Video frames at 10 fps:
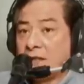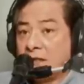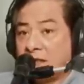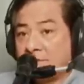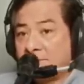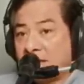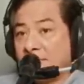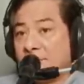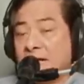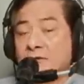ng
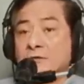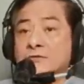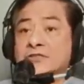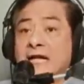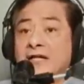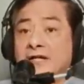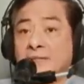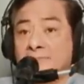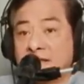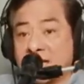panibagong
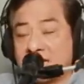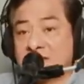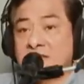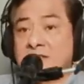saligang batas.